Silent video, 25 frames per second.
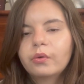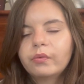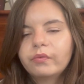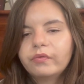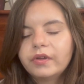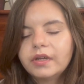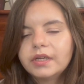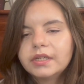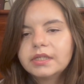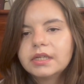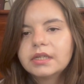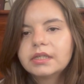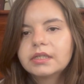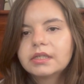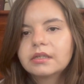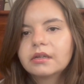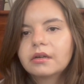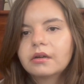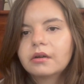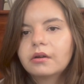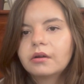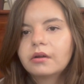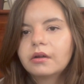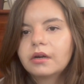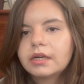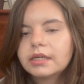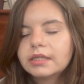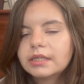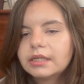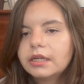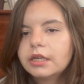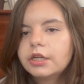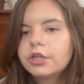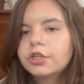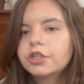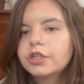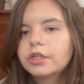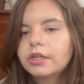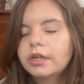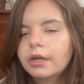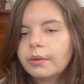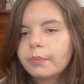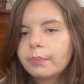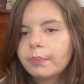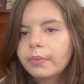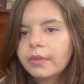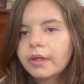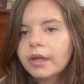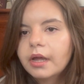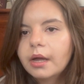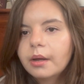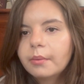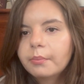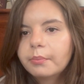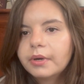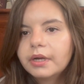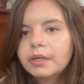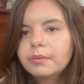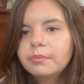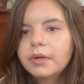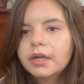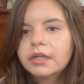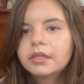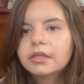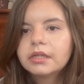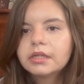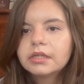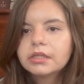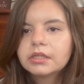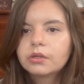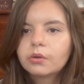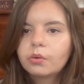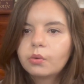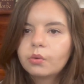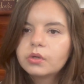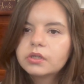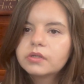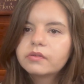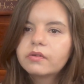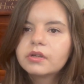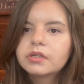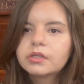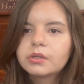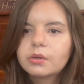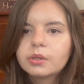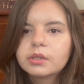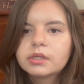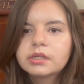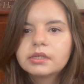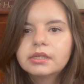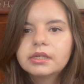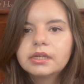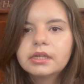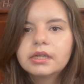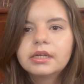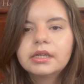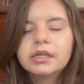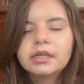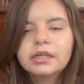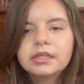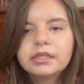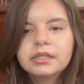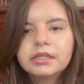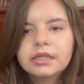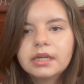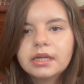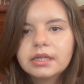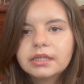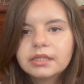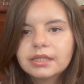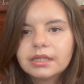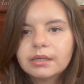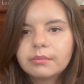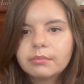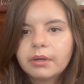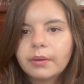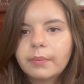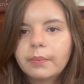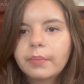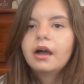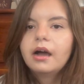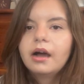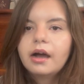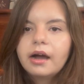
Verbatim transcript: увидеть э, различные предметы искусства, созданные индейцами.